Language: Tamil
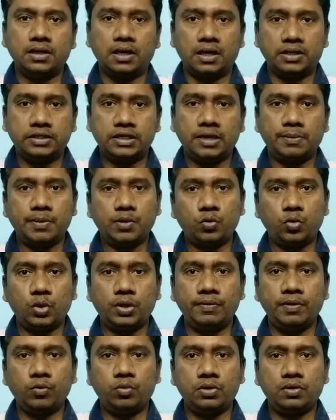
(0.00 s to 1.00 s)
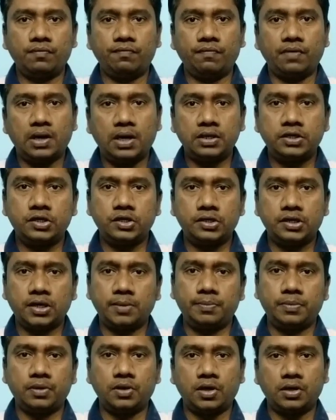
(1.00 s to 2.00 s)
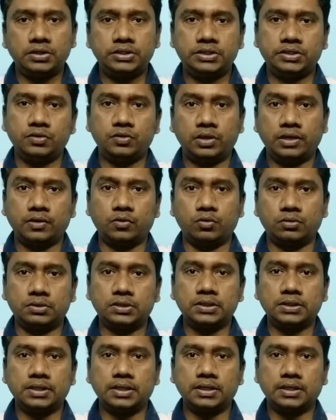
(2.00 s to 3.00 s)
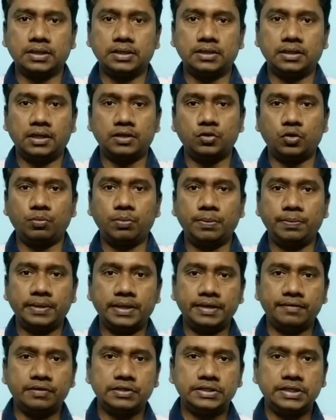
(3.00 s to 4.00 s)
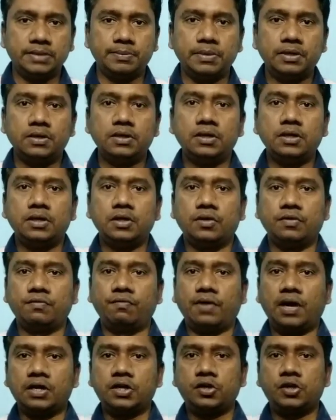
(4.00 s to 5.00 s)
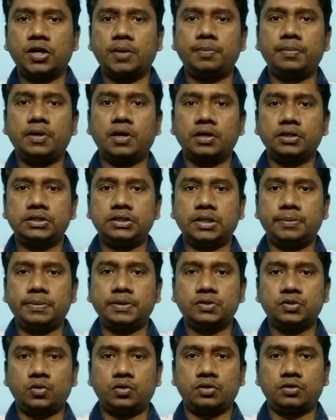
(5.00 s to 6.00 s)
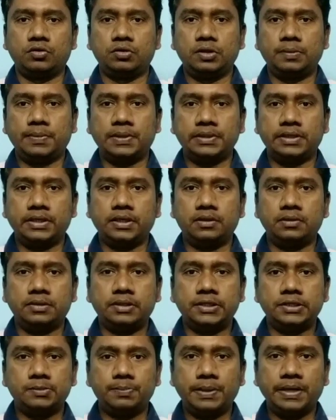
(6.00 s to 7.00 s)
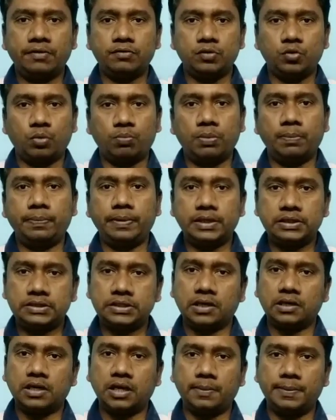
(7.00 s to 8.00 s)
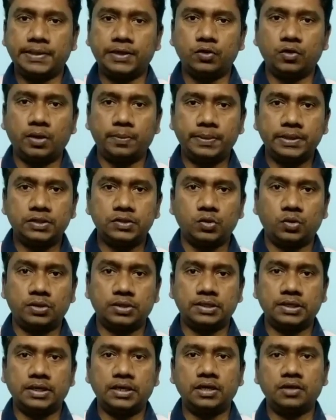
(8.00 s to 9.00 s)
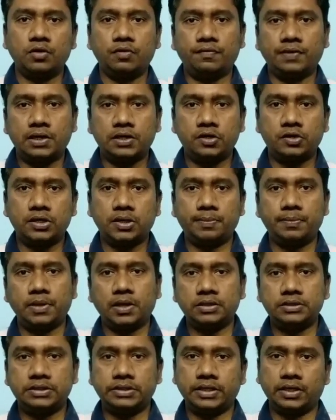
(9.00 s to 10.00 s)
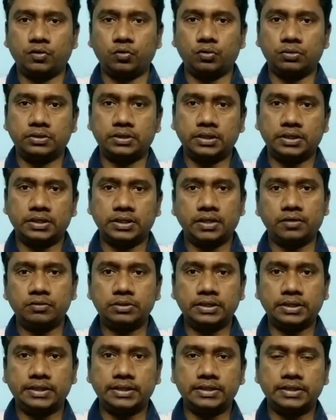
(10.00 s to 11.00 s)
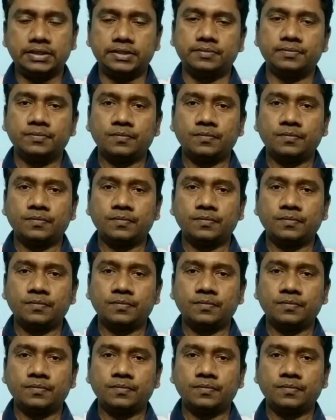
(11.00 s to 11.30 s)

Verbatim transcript: அது இல்லாமல் கூடவே ஒரு வாட்டர் ட்ராப் நாச்சும் இதில் கொடுத்துருக்காங்க அது ரொம்ப பெரிய விஷயம் வாட்டர் ட்ராப் நாச் அப்படின்னு சொல்கிறது வந்து பார்த்திங்கன்னா டிஸ்பிளே வந்து ரொம்ப பெருசாக காமிக்கணும் அப்படின்னு சொல்கிறதுனால அங்கே வாட்டர் ட்ராப் நாச் இதில் கொடுத்துருக்கதாகவும் தெரியுது